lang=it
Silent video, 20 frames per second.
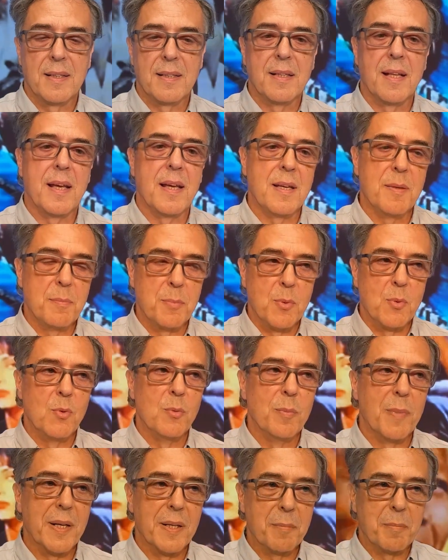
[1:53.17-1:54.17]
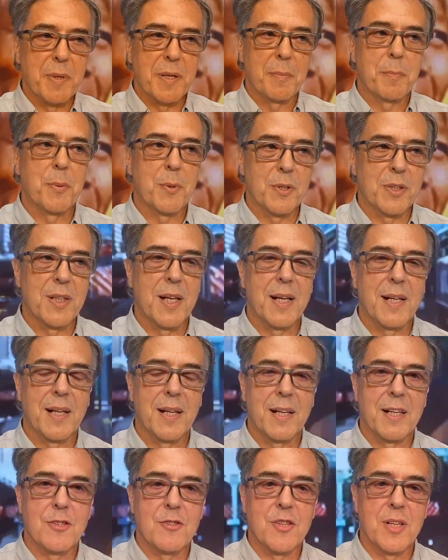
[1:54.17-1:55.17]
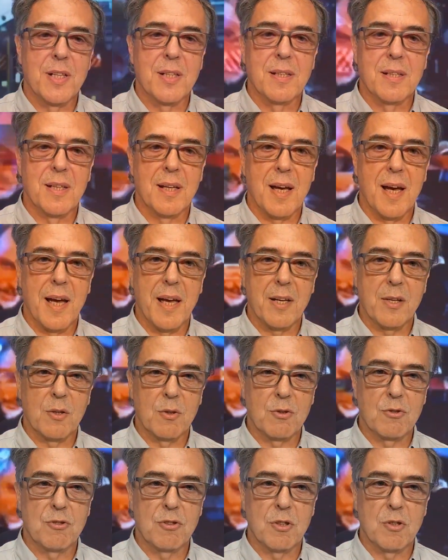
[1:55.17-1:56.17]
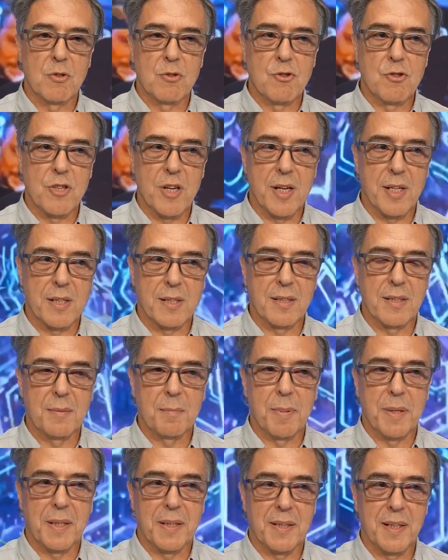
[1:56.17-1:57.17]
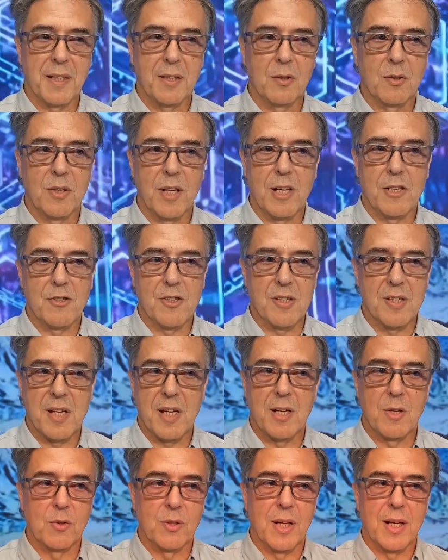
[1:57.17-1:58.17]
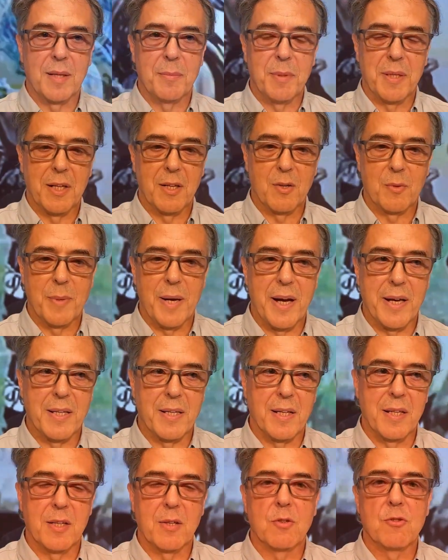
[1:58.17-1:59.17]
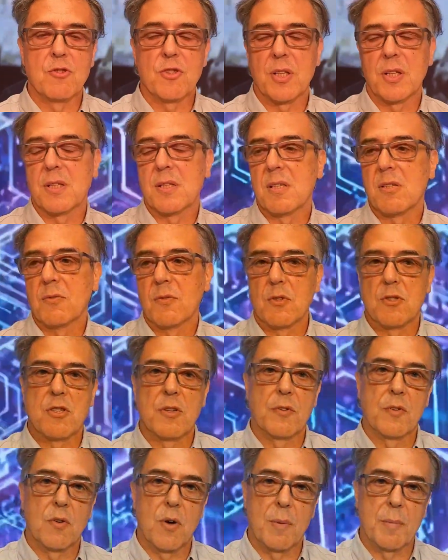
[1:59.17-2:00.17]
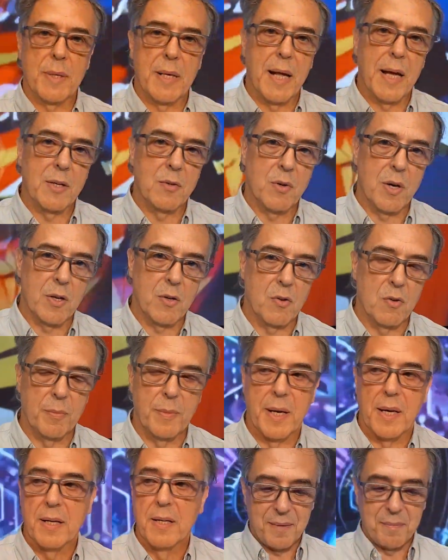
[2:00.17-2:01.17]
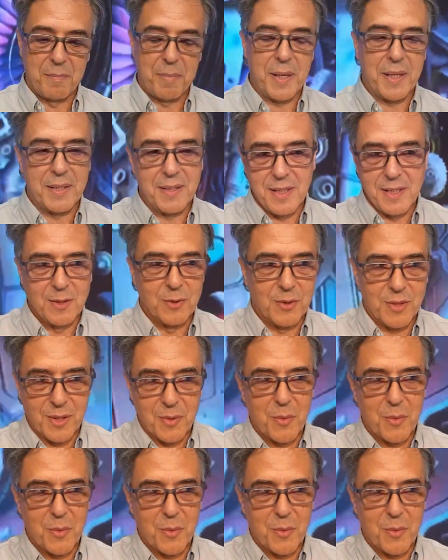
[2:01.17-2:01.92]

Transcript: dei pullman per portare la gente ai grossi concerti partendo da Ceseno, dall'Emilia Romagna. I concerti si svolgevano a Milano, a Roma. Partendo da